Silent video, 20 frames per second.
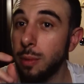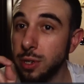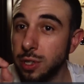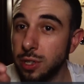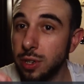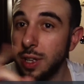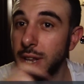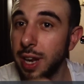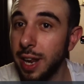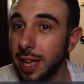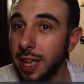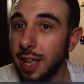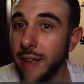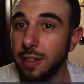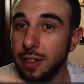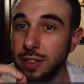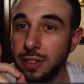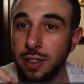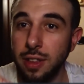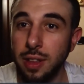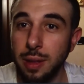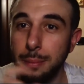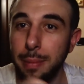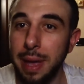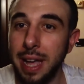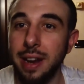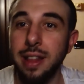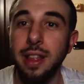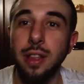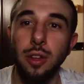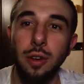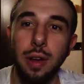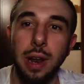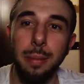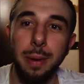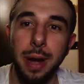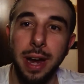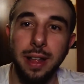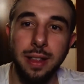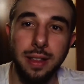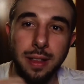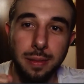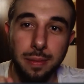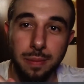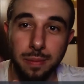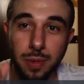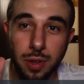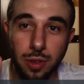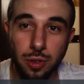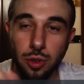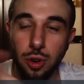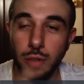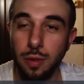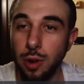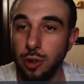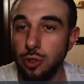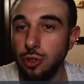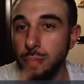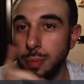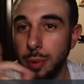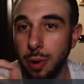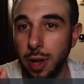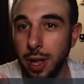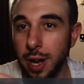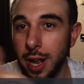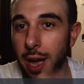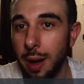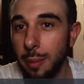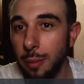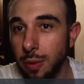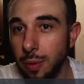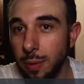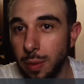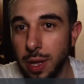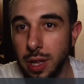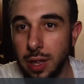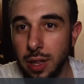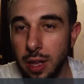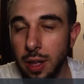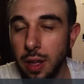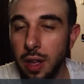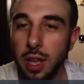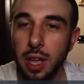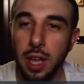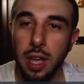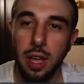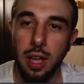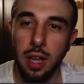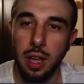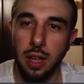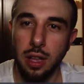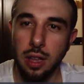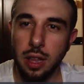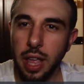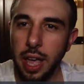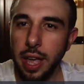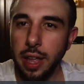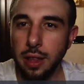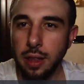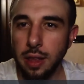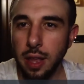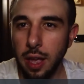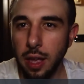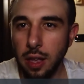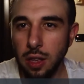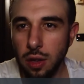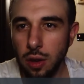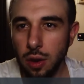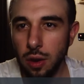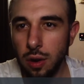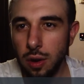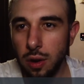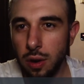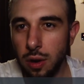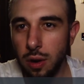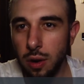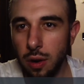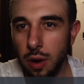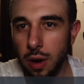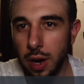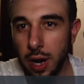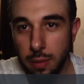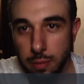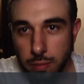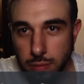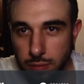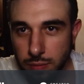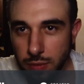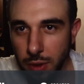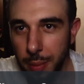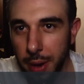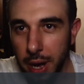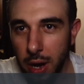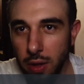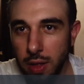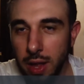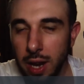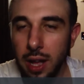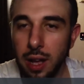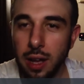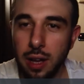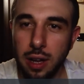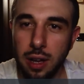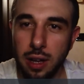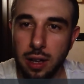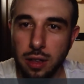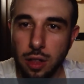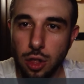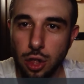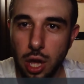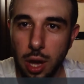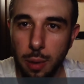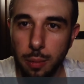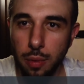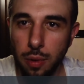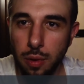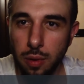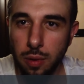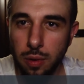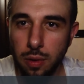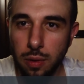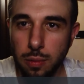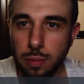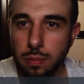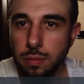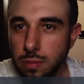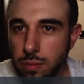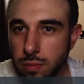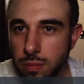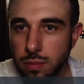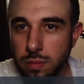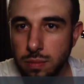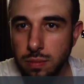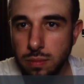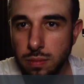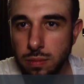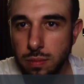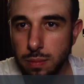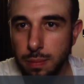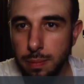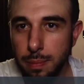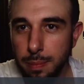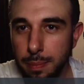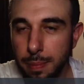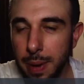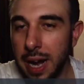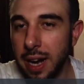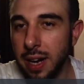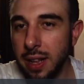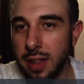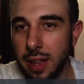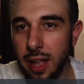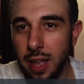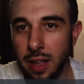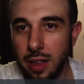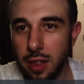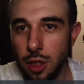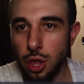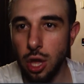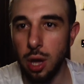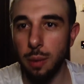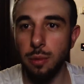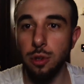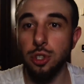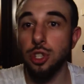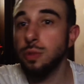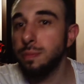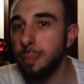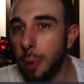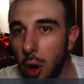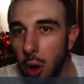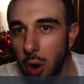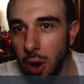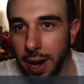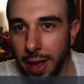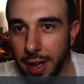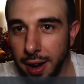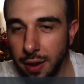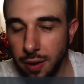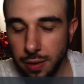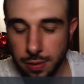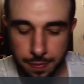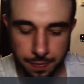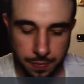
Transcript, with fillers: possiamo dire neanche i vestiti di merda dove le prende, se no ve lo spoileriamo, quindi Niente, io ora vi parlo della, diciamo, parte, diciamo, spoiler.